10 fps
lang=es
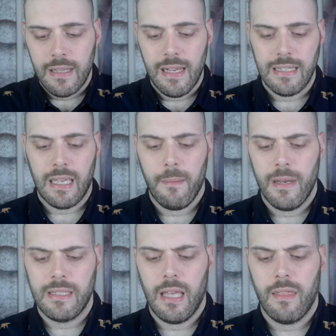Las que
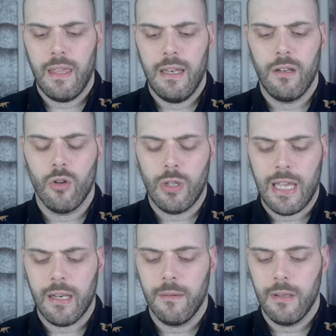más se hacen
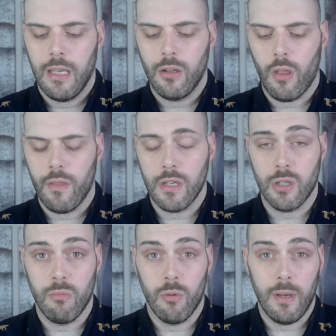notar. Entonces,
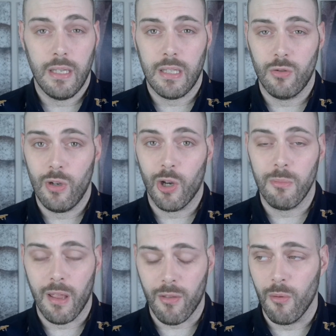como veis, es una
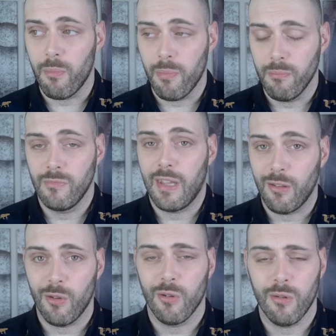combinación un
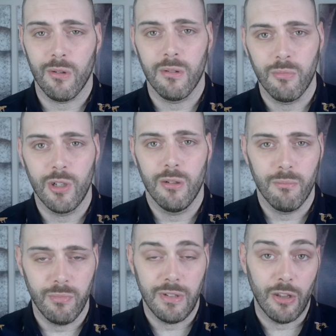tanto,
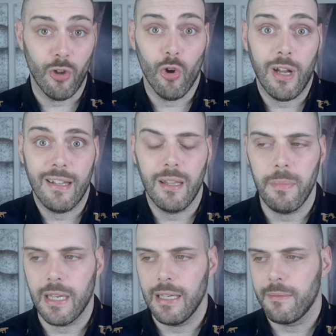bueno, tanto loca,
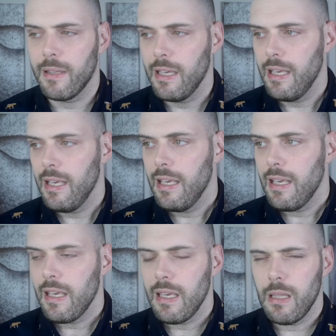típica.
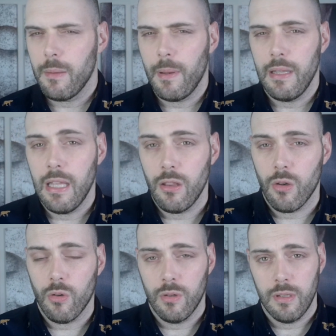Y
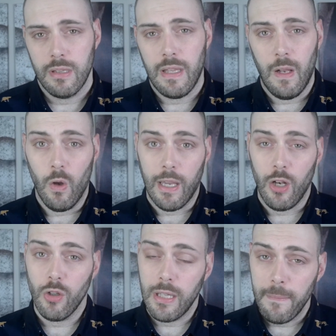dependiendo de lo
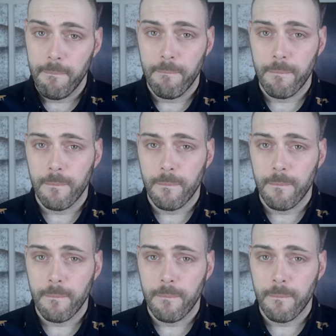que note,